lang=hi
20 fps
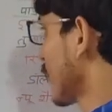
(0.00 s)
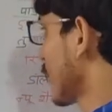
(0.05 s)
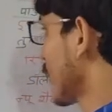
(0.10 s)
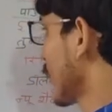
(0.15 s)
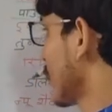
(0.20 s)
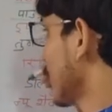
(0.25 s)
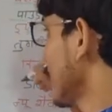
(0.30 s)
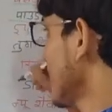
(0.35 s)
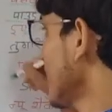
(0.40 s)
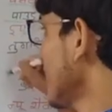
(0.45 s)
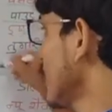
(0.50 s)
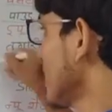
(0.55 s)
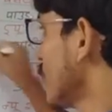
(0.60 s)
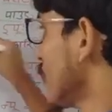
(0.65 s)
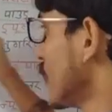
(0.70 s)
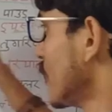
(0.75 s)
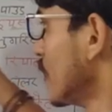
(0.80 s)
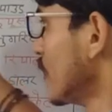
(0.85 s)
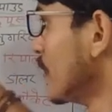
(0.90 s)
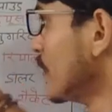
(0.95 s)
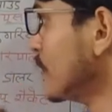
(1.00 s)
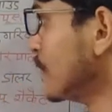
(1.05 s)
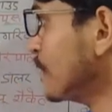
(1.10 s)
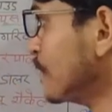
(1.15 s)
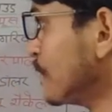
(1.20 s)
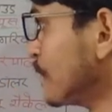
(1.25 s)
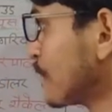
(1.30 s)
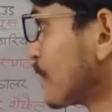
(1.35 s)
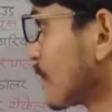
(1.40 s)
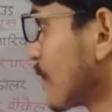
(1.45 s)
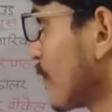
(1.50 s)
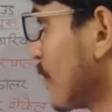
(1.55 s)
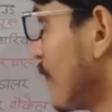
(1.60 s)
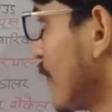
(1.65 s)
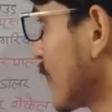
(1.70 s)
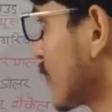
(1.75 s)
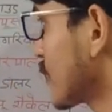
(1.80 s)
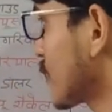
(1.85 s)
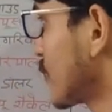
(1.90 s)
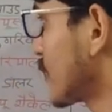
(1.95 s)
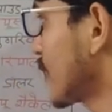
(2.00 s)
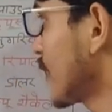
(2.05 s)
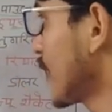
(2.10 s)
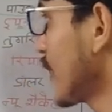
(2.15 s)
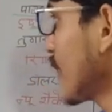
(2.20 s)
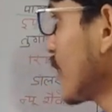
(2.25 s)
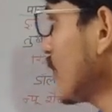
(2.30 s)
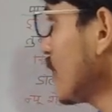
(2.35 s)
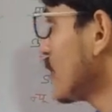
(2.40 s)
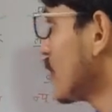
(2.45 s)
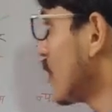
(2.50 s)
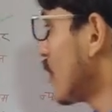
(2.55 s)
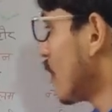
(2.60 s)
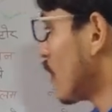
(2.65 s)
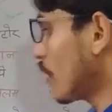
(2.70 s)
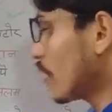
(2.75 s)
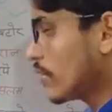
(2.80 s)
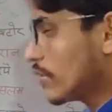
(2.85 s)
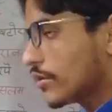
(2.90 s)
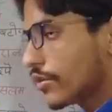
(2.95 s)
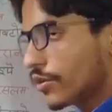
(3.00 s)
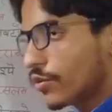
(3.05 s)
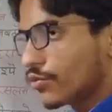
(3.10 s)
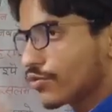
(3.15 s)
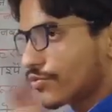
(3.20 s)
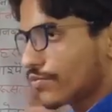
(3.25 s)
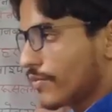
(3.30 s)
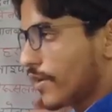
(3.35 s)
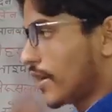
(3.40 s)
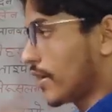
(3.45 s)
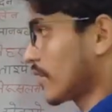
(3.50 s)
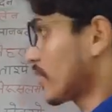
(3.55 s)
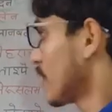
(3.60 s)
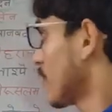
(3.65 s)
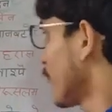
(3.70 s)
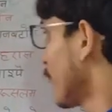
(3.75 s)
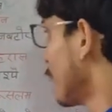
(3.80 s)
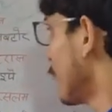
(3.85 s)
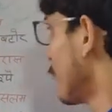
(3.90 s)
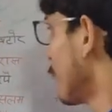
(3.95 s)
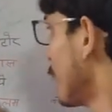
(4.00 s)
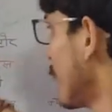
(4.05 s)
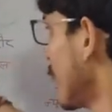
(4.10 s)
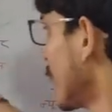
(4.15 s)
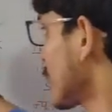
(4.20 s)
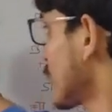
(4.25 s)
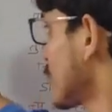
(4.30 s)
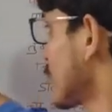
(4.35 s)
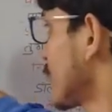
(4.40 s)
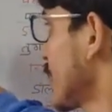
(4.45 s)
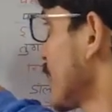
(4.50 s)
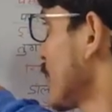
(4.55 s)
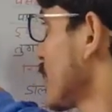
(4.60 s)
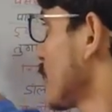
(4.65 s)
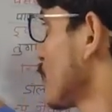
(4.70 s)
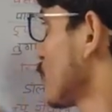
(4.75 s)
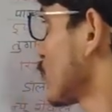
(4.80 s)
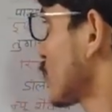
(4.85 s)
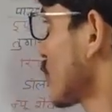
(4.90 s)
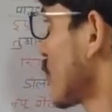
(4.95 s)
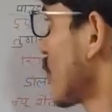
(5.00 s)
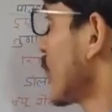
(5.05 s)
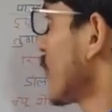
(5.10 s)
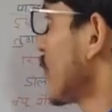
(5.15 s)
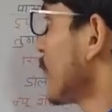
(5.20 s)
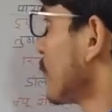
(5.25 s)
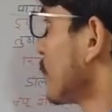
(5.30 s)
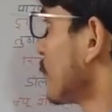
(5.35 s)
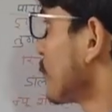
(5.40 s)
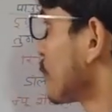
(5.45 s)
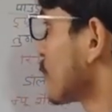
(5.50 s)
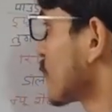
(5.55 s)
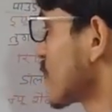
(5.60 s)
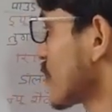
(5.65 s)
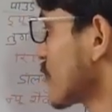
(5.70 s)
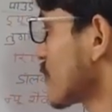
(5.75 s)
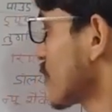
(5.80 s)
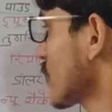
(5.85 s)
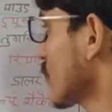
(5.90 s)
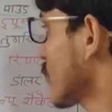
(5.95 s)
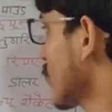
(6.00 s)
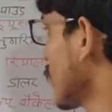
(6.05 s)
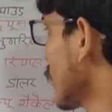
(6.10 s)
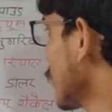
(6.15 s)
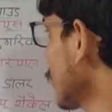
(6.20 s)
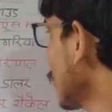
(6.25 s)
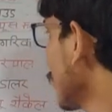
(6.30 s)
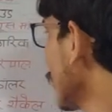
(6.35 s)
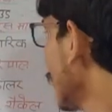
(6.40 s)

नाम है बेट्स टेग और ड्यूस मार्क बेट्स टेग उसका है संसद का नाम